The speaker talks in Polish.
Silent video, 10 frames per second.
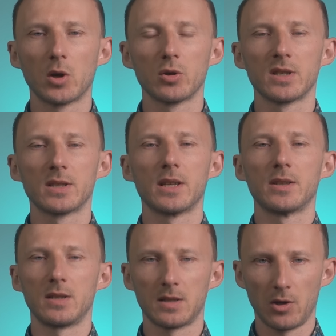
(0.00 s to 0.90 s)

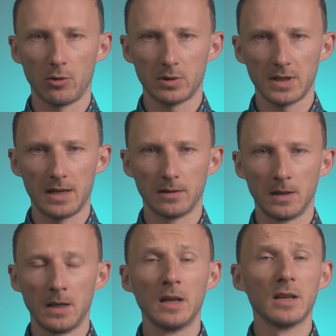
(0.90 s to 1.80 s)
konsystencji stolca.
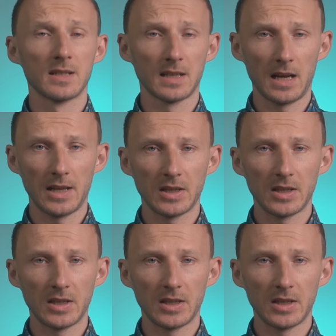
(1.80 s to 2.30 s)
Skala